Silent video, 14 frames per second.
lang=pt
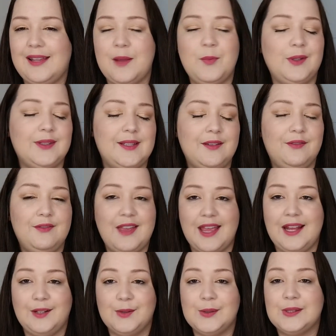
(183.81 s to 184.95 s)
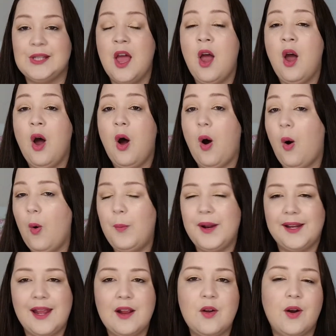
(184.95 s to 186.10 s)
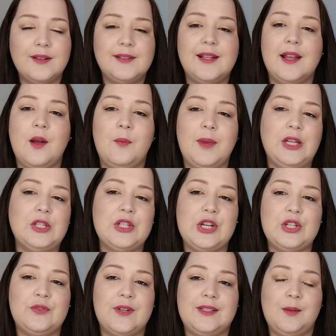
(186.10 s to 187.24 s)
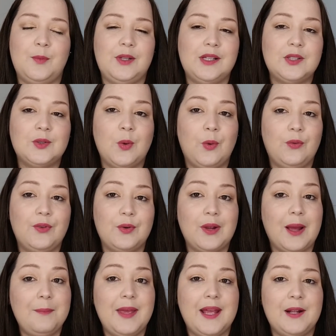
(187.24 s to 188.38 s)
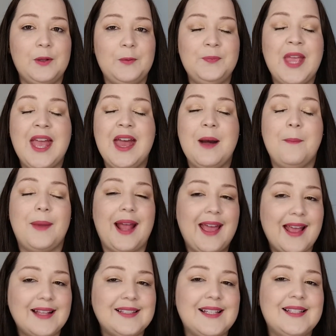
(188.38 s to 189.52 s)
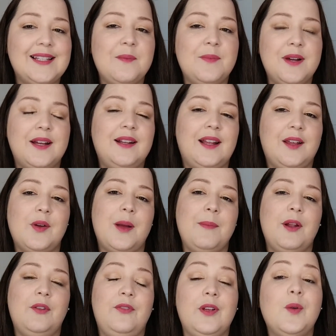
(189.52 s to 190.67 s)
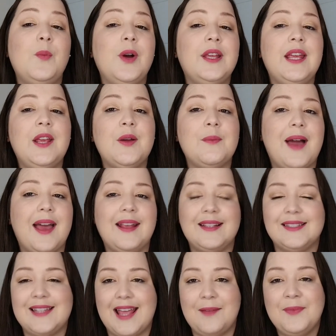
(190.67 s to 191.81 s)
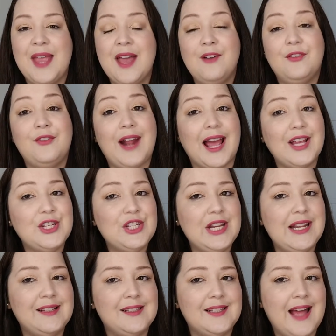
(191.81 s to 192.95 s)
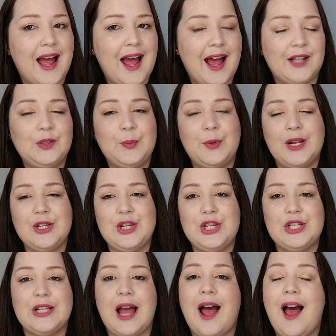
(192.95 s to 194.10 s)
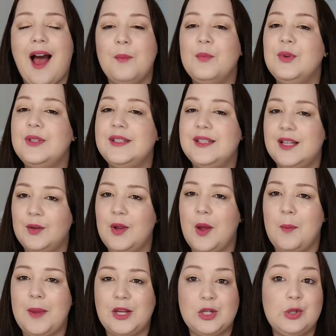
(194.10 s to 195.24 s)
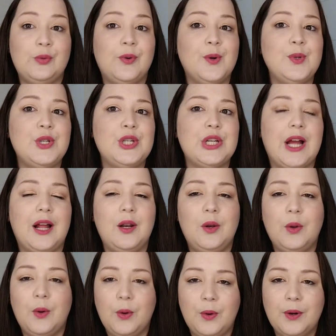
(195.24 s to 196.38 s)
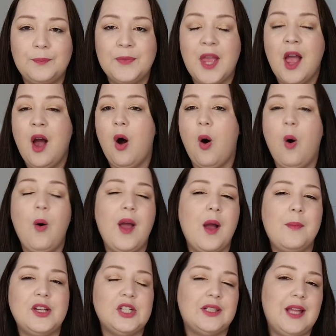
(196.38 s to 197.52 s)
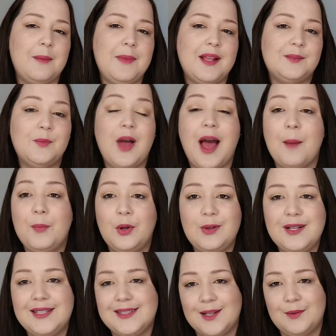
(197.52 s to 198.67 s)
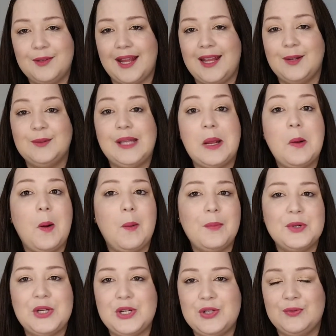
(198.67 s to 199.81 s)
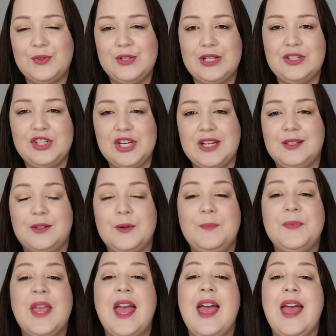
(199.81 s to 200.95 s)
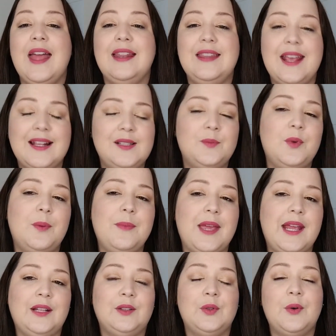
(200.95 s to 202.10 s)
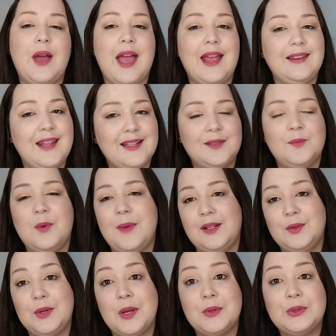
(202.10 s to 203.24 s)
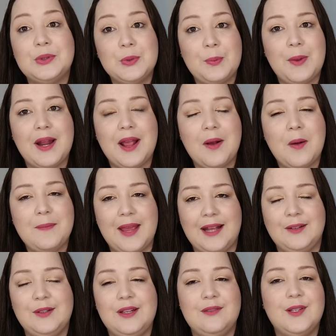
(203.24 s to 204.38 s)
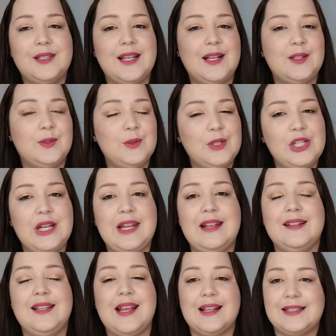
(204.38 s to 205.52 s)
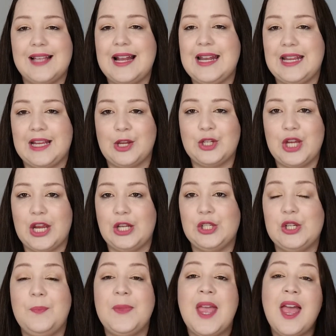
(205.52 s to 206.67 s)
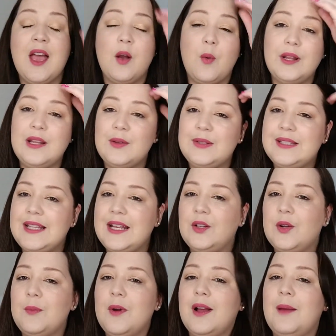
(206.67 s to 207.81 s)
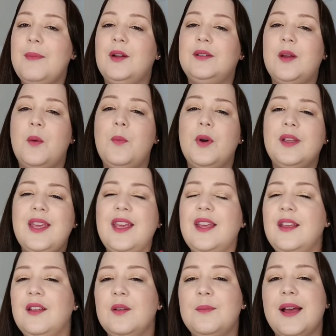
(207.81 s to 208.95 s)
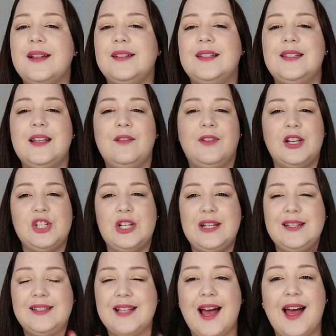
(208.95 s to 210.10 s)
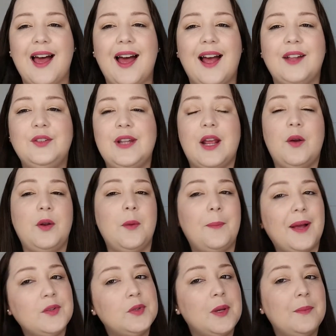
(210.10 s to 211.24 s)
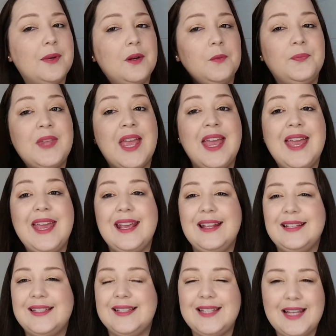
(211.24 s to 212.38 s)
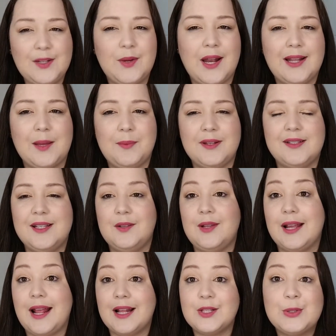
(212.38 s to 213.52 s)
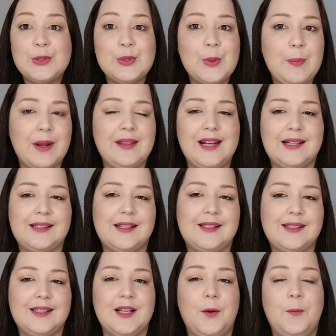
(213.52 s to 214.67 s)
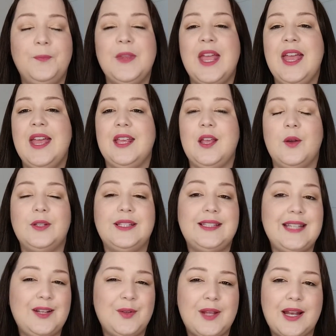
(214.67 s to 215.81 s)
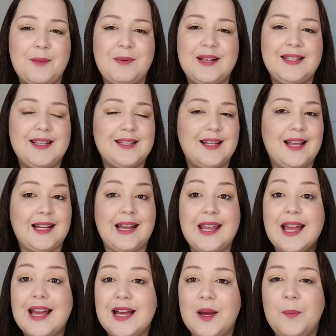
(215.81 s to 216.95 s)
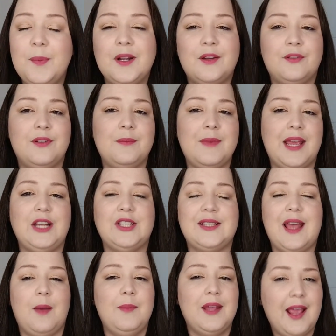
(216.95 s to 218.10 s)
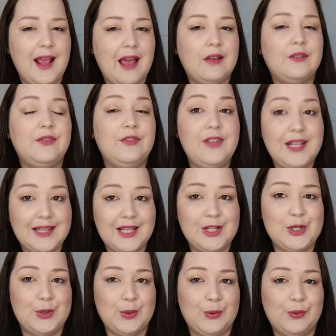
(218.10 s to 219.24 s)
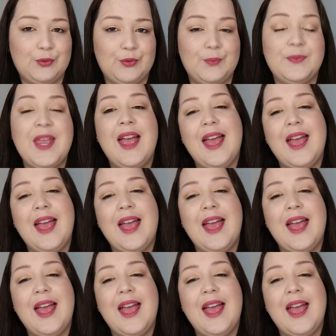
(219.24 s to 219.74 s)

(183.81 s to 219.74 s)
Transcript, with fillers: Tem muitos eventos ou para quem gosta realmente, né, de fazer muita escova no cabelo, para essa semana que o cabelo fica um pouquinho mais, né, fragilizado, para a gente estar tá abusando realmente de fonte de calor, ou realmente até mesmo a poluição, né, que não tem como a gente fugir disso nesse momento, é nesse momento que eu super recomendo que vocês utilizem essa linha, gente. Quando eu sinto que o meu cabelo tá um pouquinho mais assim fragilizado, né, quando eu passo a mão e sinto que ele tá precisando daquela super hidratação, que eu sinto que ele precisa daquele up novamente, sabe? Ganhar vida de novo.